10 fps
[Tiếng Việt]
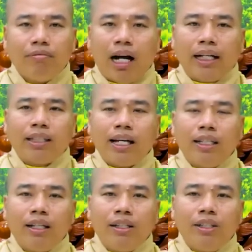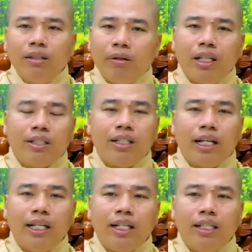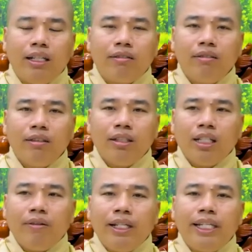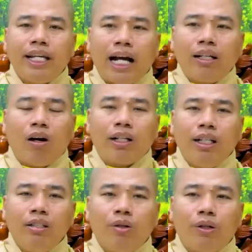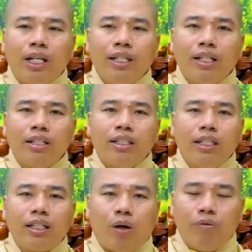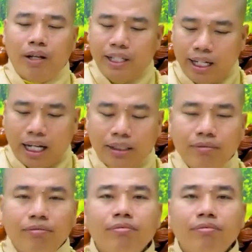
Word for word: bản thân những đức chưa bao giờ suy nghĩ cái việc vì giảng đoàn để đến chùa để những đức chi cầu về danh lợi